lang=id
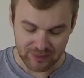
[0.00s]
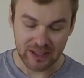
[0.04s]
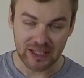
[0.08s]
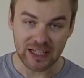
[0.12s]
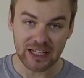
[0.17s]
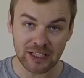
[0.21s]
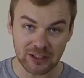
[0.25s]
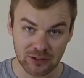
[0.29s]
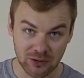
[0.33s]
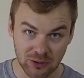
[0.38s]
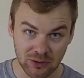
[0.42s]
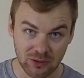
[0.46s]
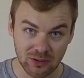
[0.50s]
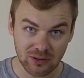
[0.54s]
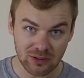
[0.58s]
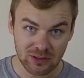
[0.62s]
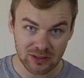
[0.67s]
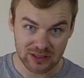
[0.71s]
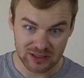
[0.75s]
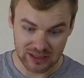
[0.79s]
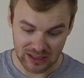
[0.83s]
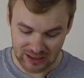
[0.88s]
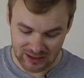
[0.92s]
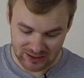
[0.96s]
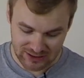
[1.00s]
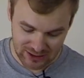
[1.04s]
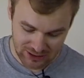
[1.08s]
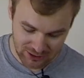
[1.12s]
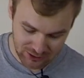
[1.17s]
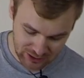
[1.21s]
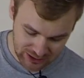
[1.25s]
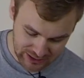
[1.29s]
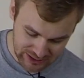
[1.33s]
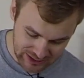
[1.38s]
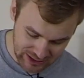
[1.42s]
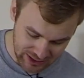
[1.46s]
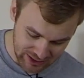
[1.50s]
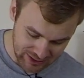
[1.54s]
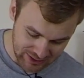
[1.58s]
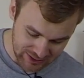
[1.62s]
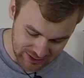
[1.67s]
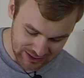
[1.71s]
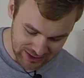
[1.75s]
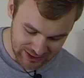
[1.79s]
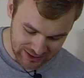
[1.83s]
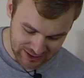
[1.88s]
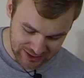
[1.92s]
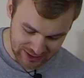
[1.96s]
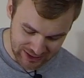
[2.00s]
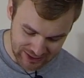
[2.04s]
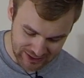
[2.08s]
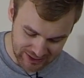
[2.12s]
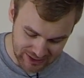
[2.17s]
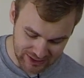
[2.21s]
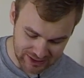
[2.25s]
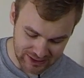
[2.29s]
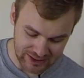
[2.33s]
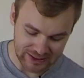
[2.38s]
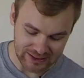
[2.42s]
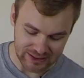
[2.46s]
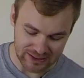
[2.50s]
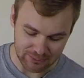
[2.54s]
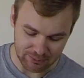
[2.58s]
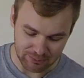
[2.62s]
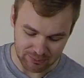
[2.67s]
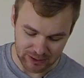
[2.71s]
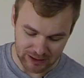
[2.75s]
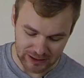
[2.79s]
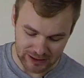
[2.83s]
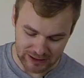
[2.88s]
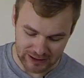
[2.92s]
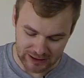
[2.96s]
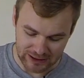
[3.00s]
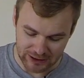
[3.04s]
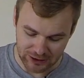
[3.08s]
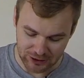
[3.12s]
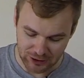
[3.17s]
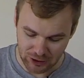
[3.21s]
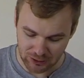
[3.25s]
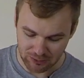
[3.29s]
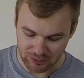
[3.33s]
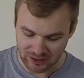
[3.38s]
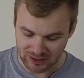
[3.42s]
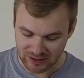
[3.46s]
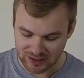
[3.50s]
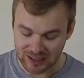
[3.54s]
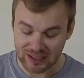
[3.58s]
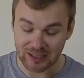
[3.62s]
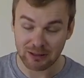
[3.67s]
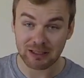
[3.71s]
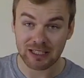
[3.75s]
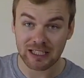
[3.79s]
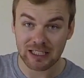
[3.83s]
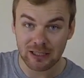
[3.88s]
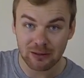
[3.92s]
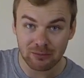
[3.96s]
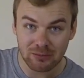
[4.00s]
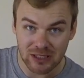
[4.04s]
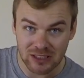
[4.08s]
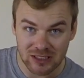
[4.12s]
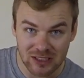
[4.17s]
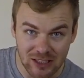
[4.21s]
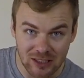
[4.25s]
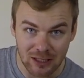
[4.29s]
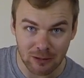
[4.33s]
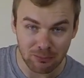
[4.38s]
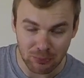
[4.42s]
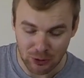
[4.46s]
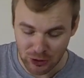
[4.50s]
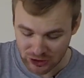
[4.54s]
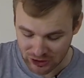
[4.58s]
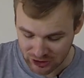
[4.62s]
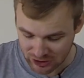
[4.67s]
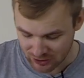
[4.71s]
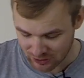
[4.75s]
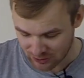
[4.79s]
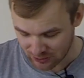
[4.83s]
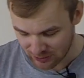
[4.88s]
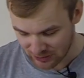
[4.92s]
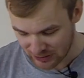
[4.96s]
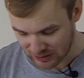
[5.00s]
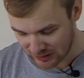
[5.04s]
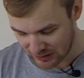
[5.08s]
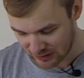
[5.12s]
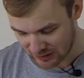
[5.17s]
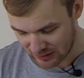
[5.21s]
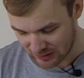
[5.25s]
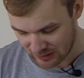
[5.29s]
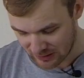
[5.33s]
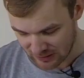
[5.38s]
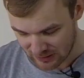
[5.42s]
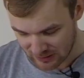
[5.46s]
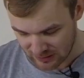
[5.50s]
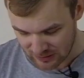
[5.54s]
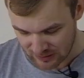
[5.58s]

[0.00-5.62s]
Itu salah satu kesalahan yang lain yang kita bikin di Jerman, karena kita biasanya pressure juga.